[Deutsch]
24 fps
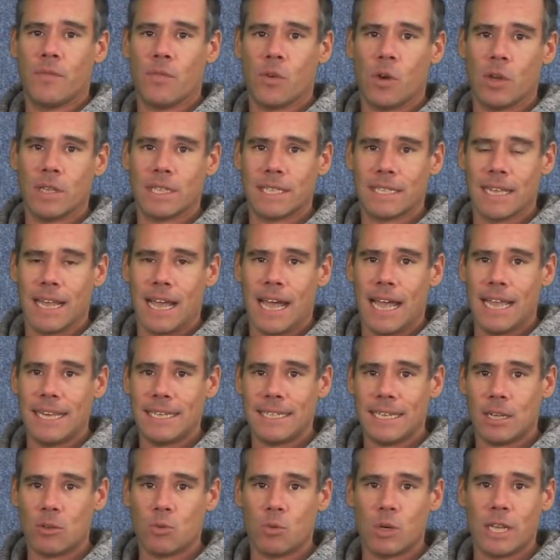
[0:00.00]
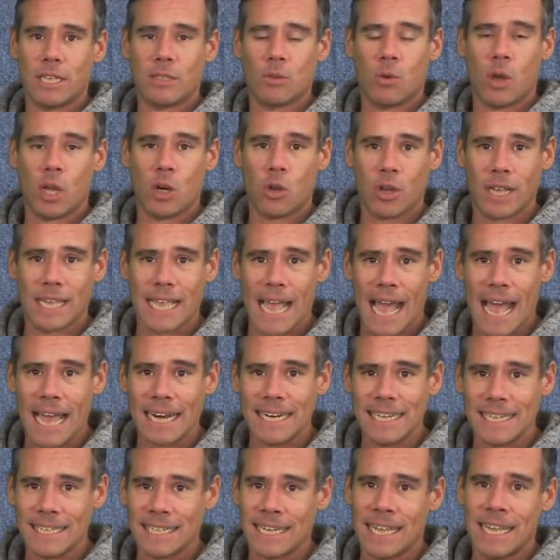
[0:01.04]
Frost gereicht hat oder sogar noch gar
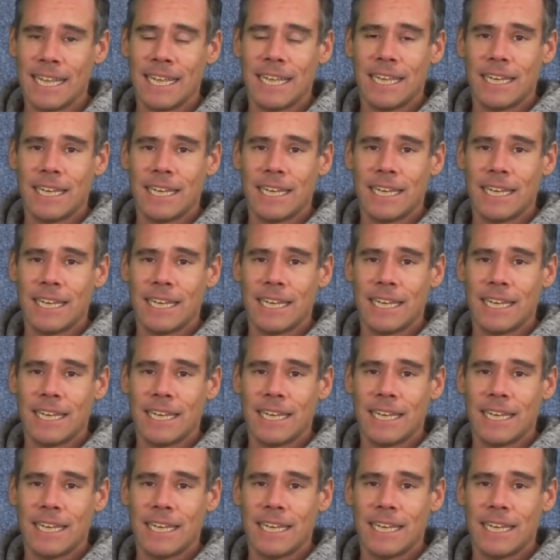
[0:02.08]
nicht,